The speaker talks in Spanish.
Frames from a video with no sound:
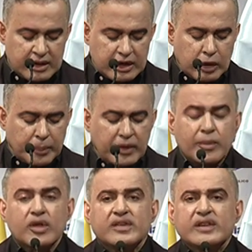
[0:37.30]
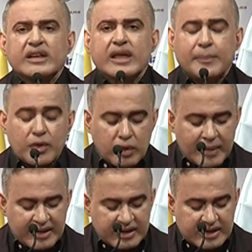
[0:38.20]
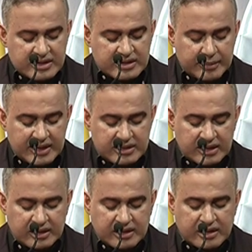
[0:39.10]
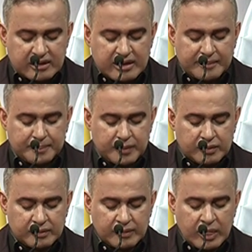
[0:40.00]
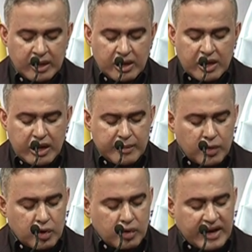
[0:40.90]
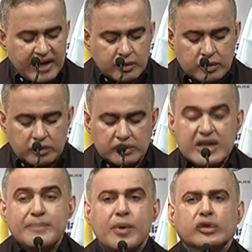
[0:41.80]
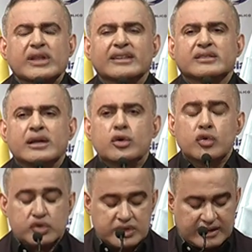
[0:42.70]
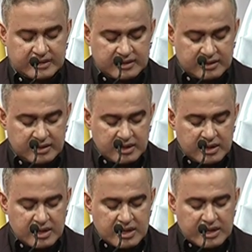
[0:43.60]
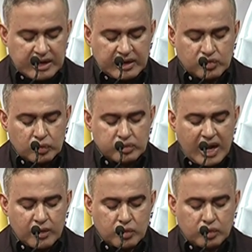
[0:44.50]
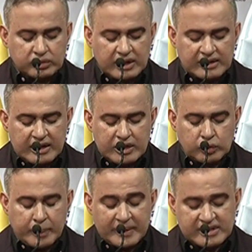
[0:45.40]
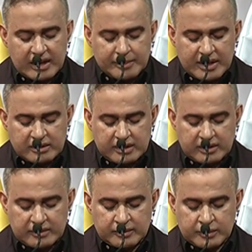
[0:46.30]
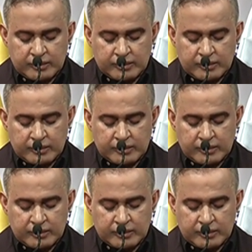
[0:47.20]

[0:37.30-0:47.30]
y lo podemos decir que a poco más de 15 meses en este tiempo hemos logrado importantes luchas y resultados contra el delito, especialmente